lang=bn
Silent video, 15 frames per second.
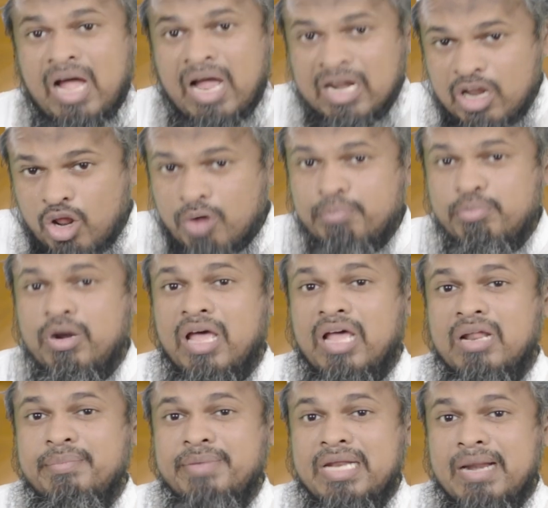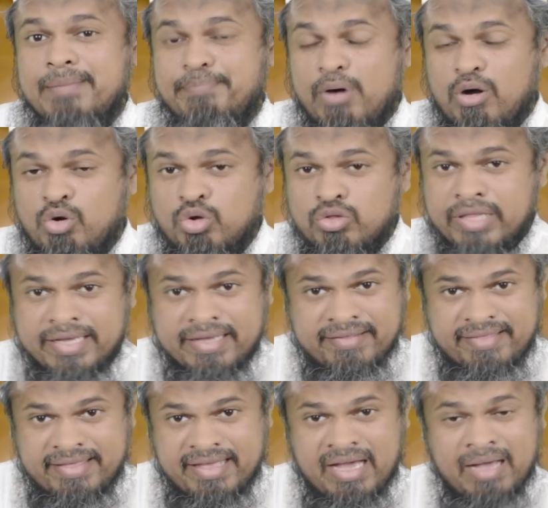আল্লাহ রব্বুল আলমিনের পক্ষ থেকে
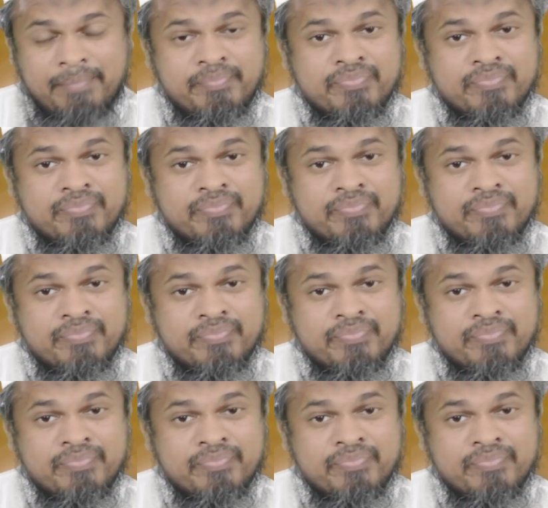দেয়া